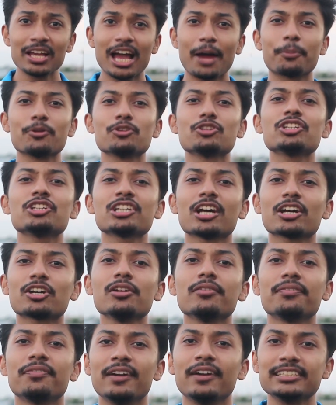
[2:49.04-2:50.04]
আপনি যদি
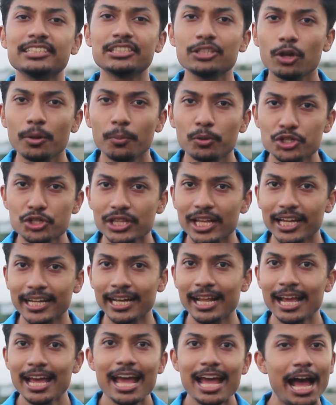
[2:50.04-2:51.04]
সারাক্ষণ ফার্স্টই হয়ে বসে
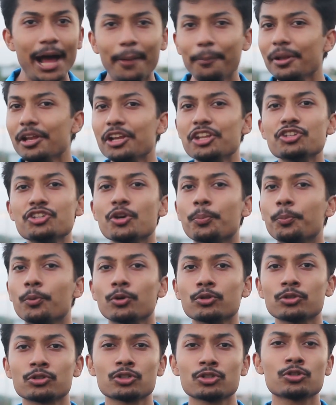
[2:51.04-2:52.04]
থাকেন আপনি নিজে
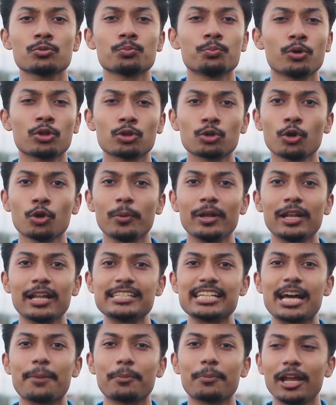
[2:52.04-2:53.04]
প্রয়োজন বোধ করবেন না
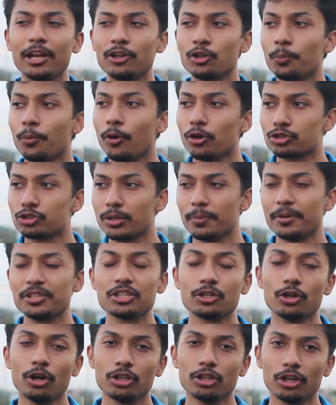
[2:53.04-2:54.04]
যে আপনার একটু পড়াশোনা
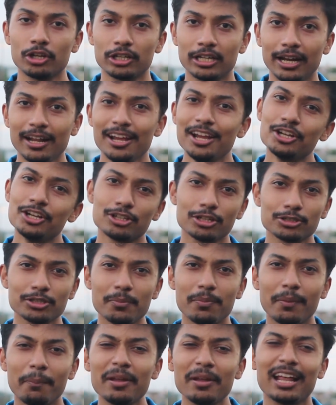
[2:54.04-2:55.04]
বেশি করা দরকার
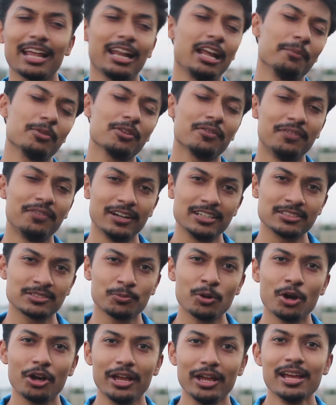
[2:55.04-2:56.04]
সবসময় ভাববেন আরে আমি তো ফার্স্ট
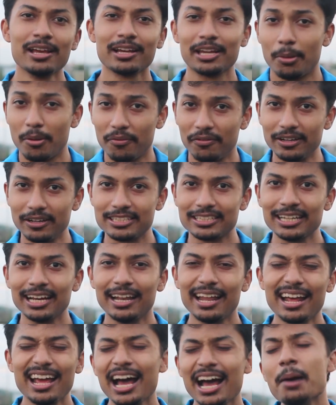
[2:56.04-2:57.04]
বয় কিংবা ফার্স্ট
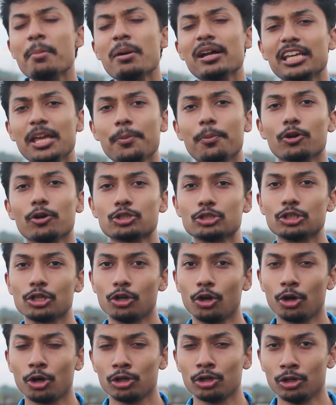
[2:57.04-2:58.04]
গার্ল আমার কি পড়াশোনা
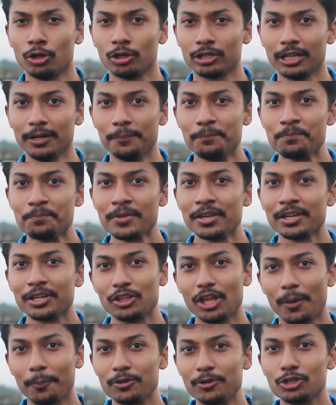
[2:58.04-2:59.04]
করা দরকার
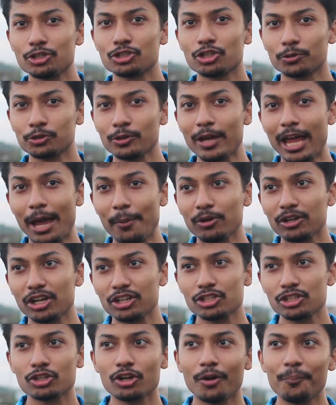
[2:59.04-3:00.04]
কিন্তু আপনি যদি সবসময় এমন
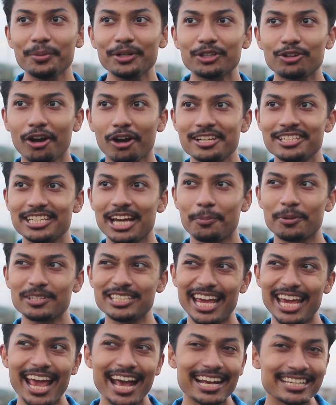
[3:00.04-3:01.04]
কারোর সাথে কম্পিট করেন যে আপনার
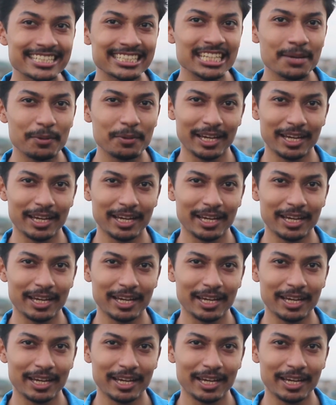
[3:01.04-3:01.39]
হচ্ছে এক স্টেপ